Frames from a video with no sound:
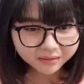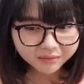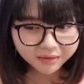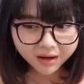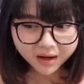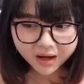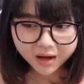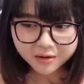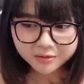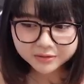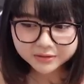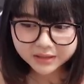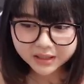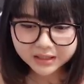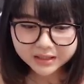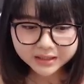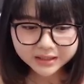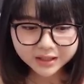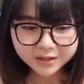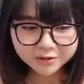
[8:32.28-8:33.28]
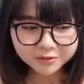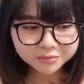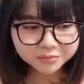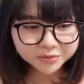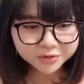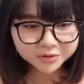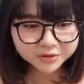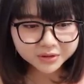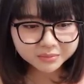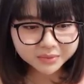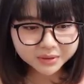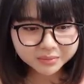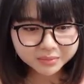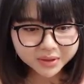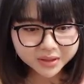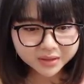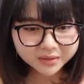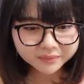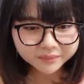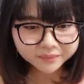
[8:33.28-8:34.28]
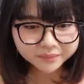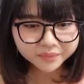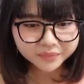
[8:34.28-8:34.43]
Wow, sekarang kita room tour teman-teman.